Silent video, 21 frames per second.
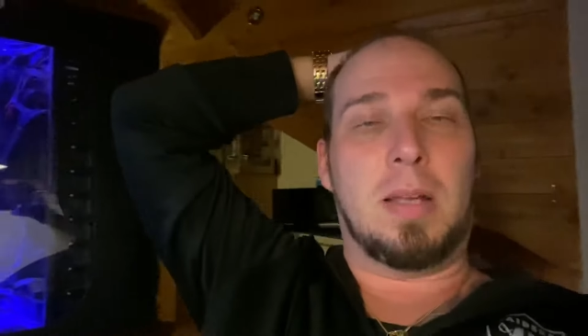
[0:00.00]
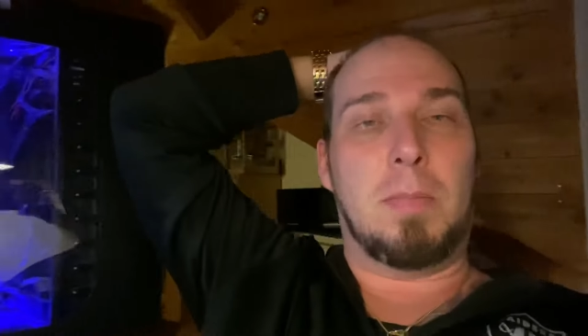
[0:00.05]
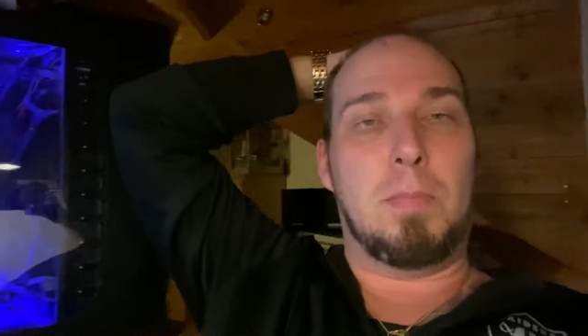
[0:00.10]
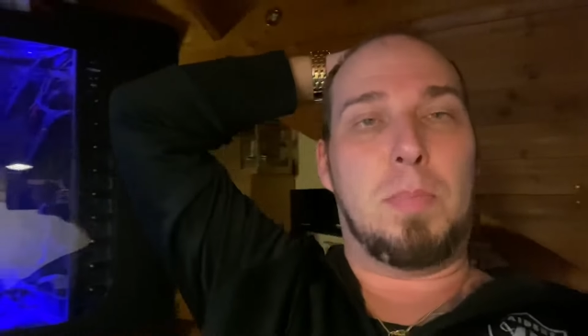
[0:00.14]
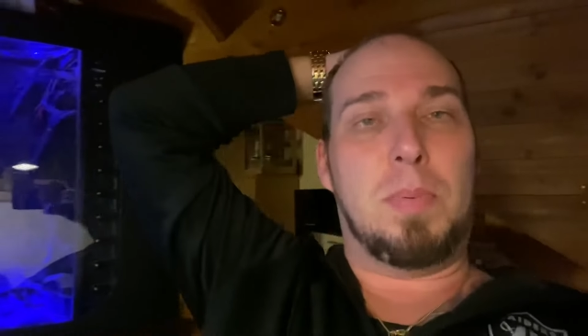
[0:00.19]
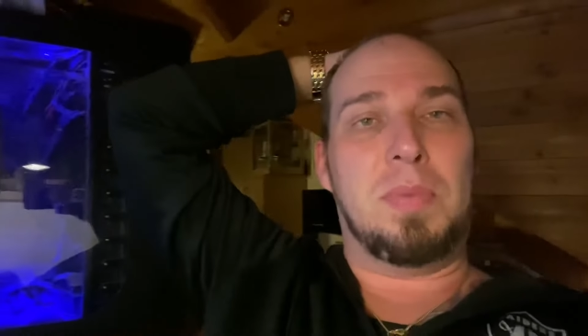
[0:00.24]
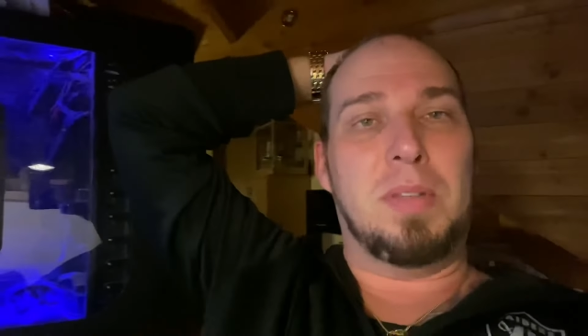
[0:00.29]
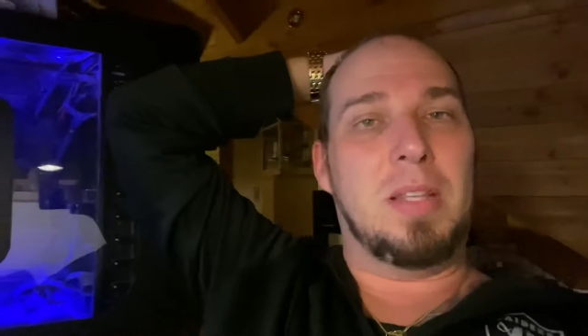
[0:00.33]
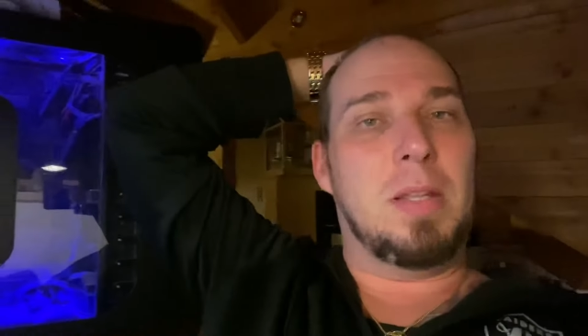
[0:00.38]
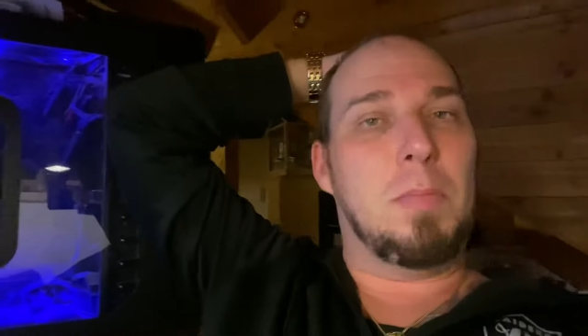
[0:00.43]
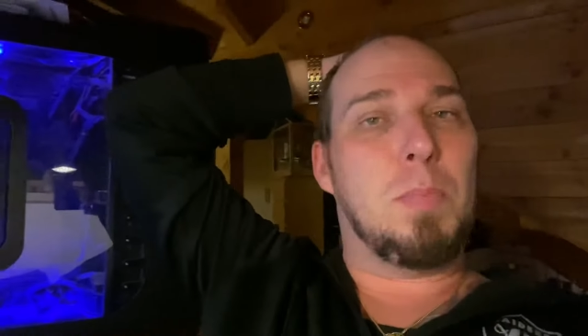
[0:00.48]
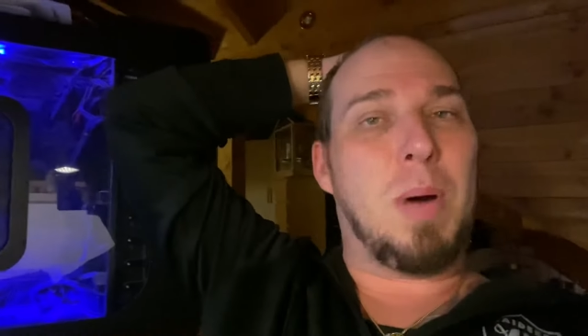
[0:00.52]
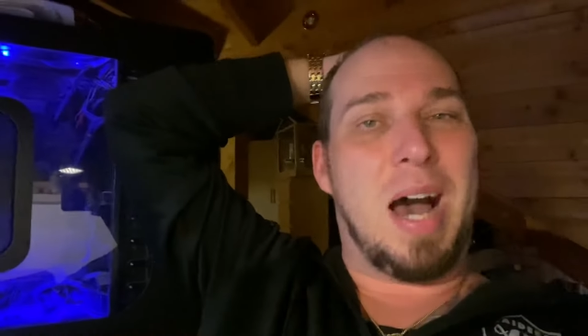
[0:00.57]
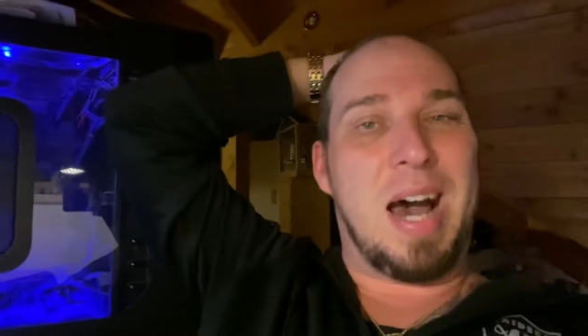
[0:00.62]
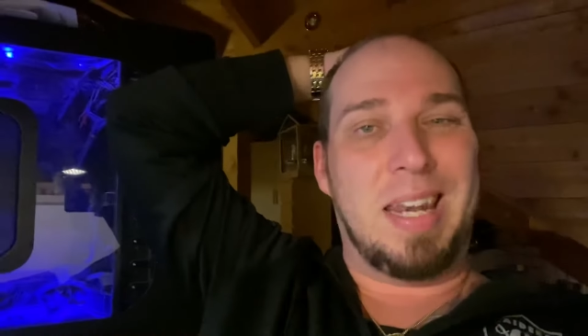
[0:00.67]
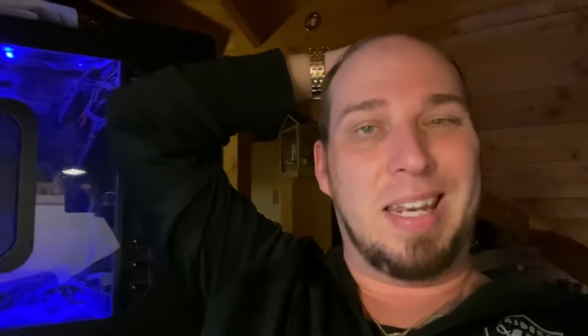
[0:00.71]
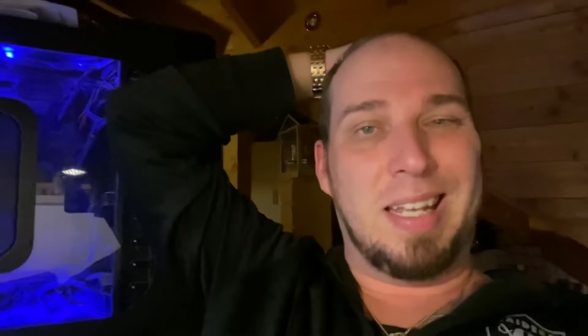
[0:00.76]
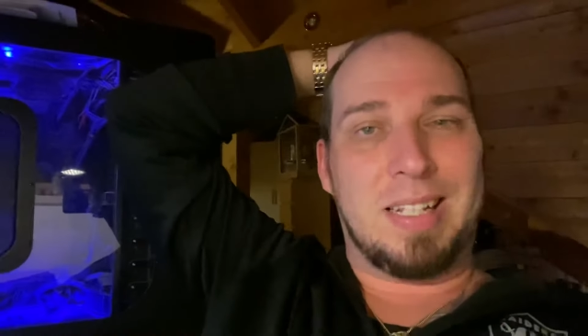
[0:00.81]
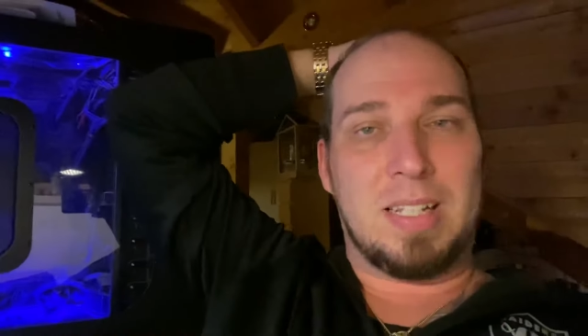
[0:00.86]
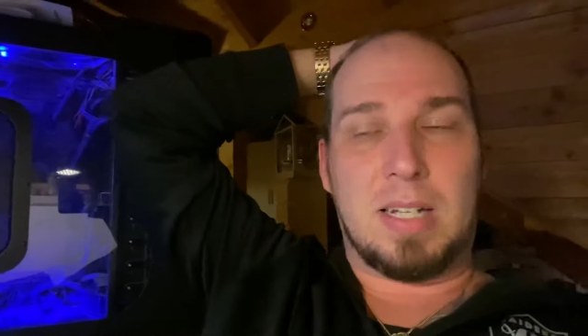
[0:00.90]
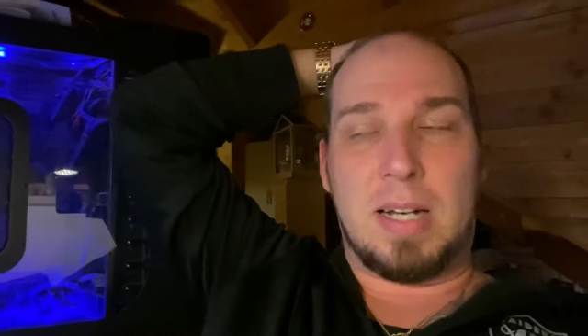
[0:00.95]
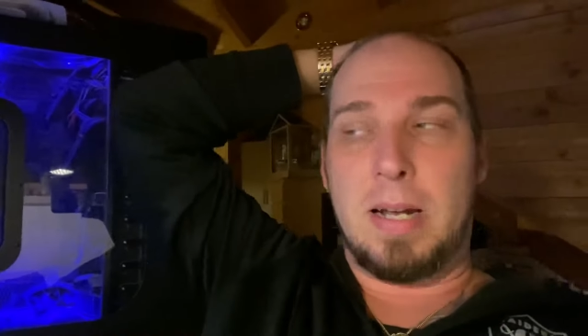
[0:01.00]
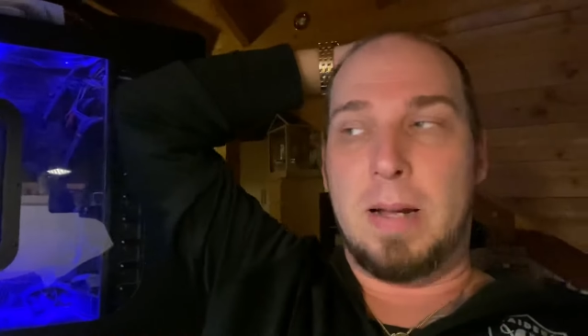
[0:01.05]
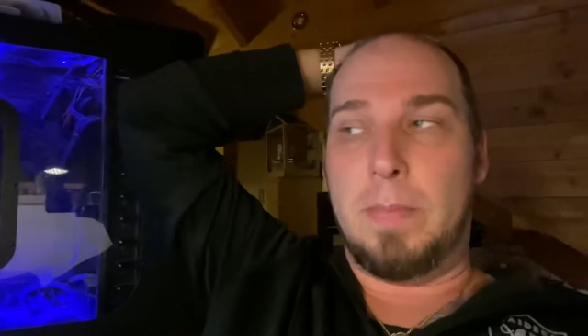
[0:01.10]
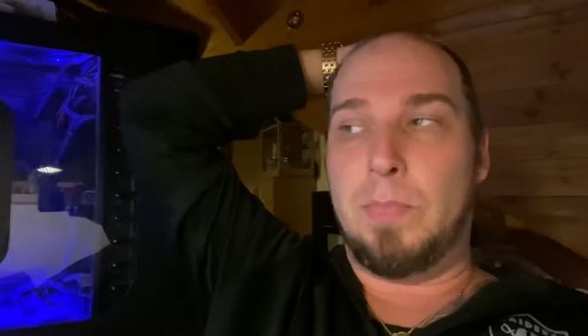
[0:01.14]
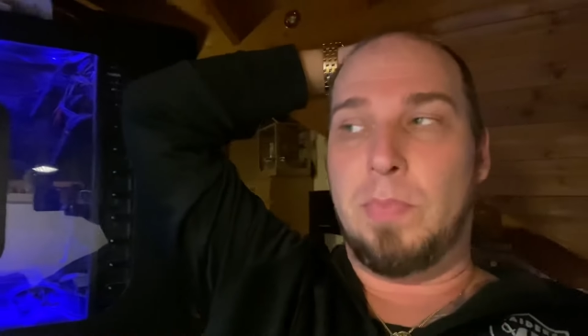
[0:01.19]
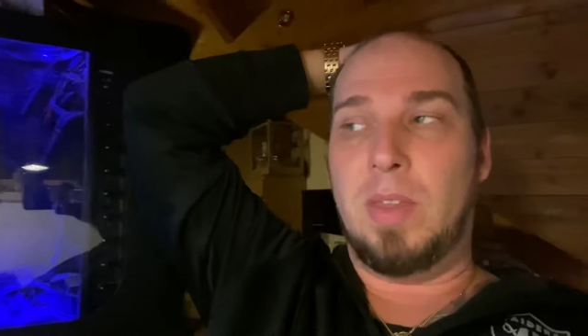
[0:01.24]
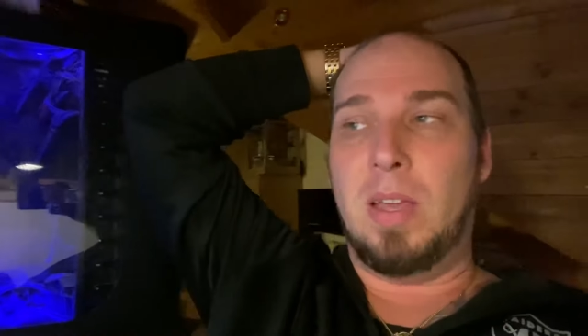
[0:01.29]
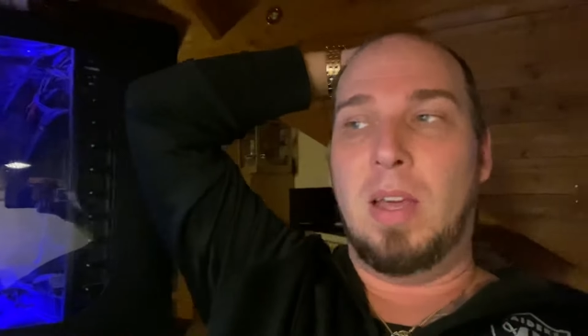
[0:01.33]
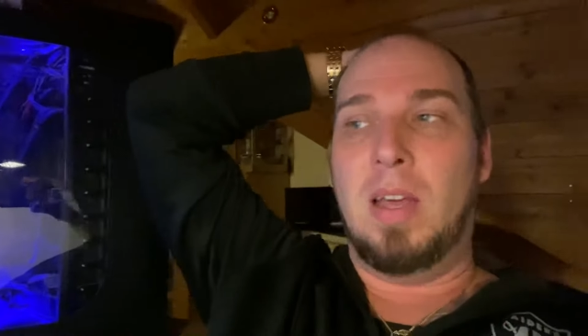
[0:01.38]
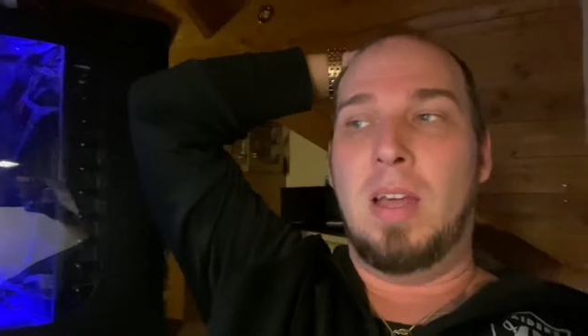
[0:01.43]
in, in die Panik treiben.